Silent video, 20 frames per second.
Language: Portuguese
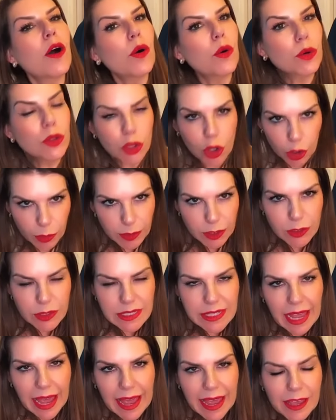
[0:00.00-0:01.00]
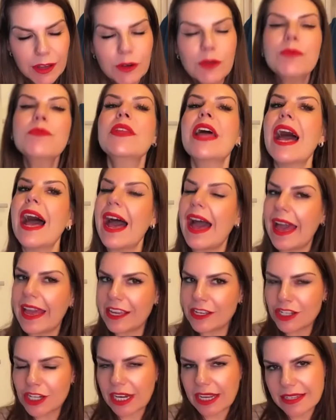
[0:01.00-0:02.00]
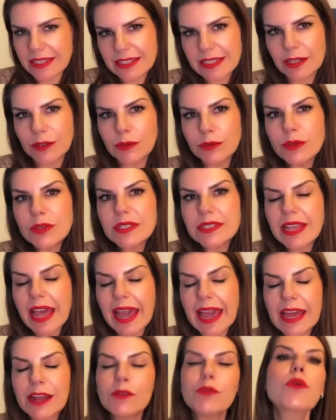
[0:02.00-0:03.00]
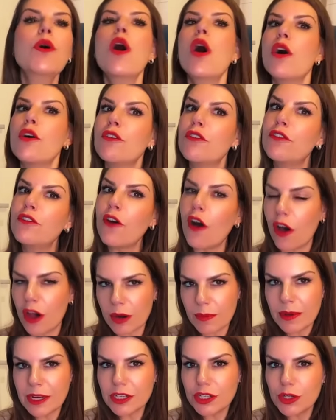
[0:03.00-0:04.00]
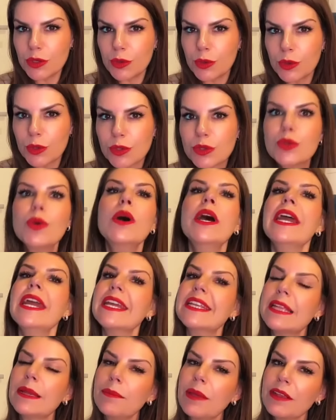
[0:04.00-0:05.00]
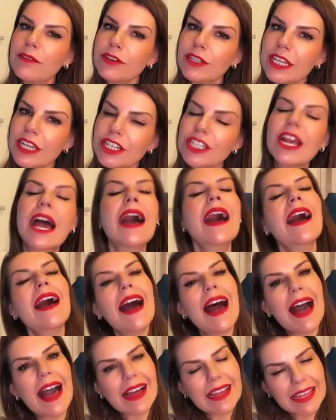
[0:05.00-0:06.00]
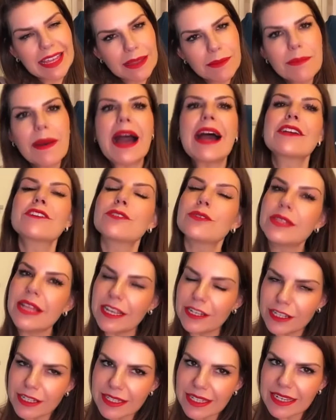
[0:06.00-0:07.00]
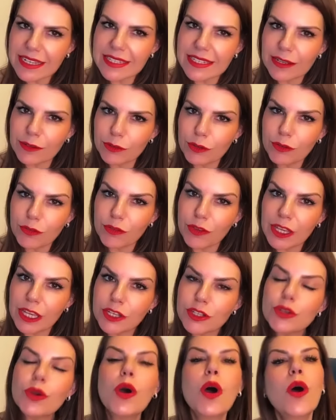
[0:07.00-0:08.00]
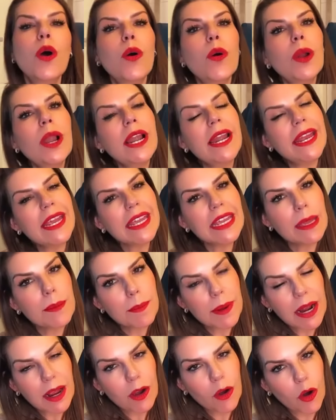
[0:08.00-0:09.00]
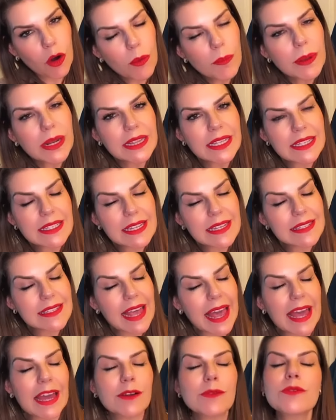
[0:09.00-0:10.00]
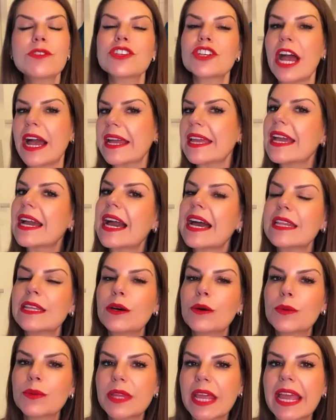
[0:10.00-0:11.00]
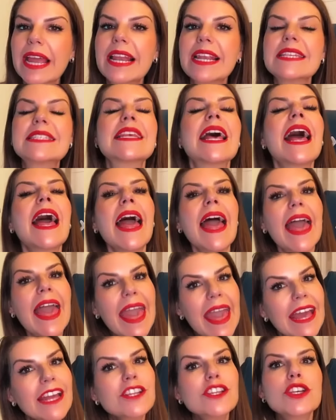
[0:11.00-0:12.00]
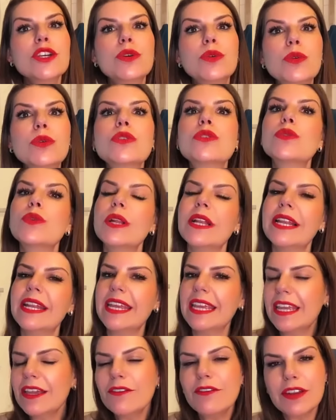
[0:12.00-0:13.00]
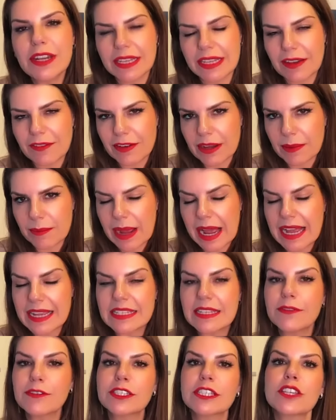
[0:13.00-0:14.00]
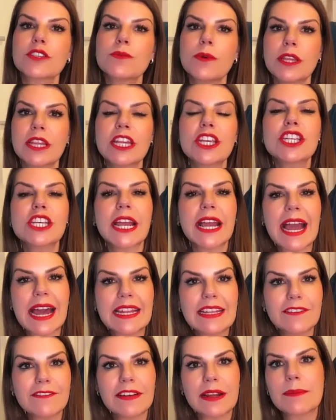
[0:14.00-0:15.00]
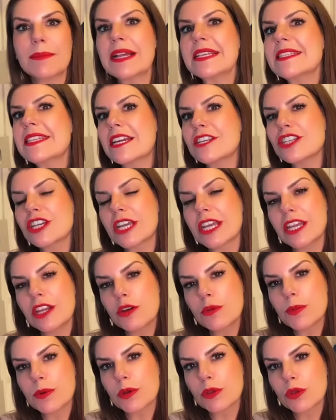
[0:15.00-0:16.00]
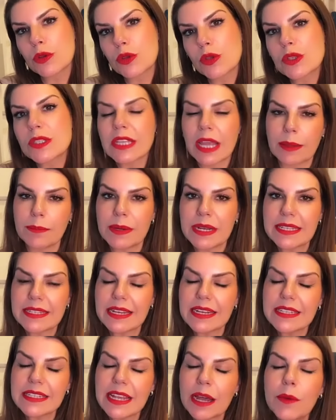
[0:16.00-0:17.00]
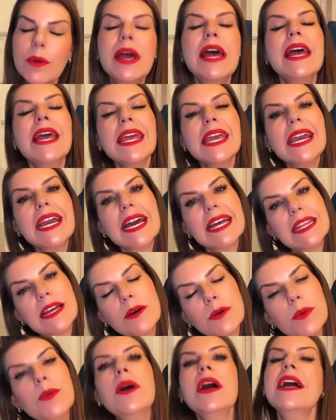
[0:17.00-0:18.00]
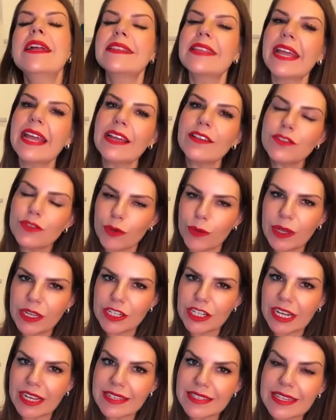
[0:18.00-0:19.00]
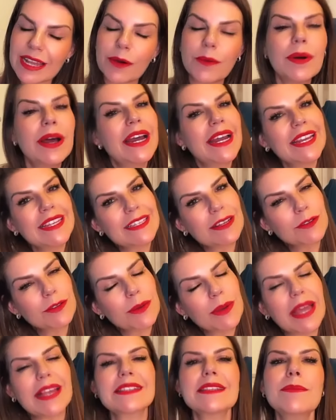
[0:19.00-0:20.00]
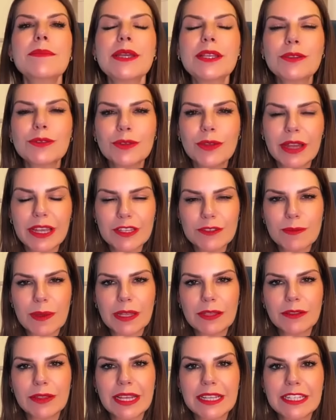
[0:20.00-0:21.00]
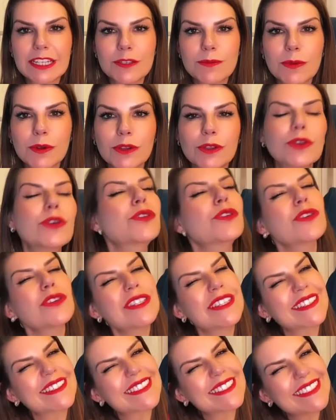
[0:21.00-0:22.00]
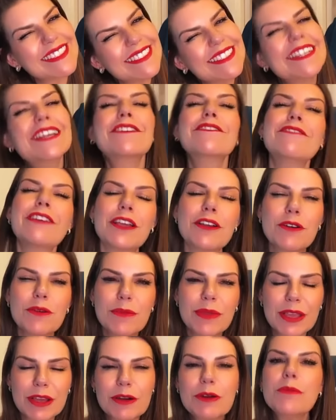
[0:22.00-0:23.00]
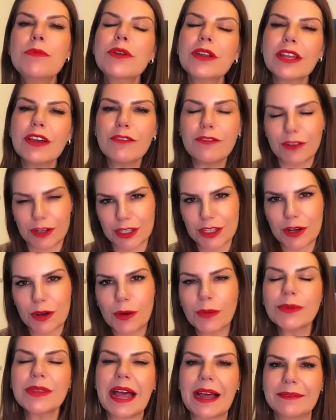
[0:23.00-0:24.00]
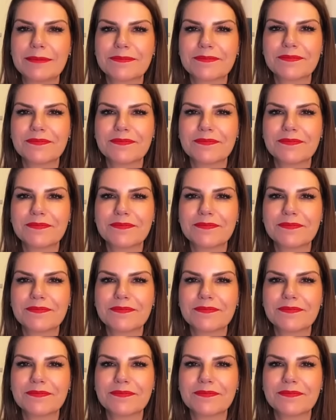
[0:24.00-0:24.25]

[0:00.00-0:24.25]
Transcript: o nome do sérum, a indicação do sérum, forma de uso e também vou deixar aqui embaixo na descrição do vídeo o link para compra desses sérums, já que cada um deles é de uso livre na farmácia, vocês podem chegar na farmácia e adquirir o produto sem prescrição e cada um tem a sua indicação. Então tu quer saber tudo a respeito desses produtos? Vem comigo porque eu vou te contar.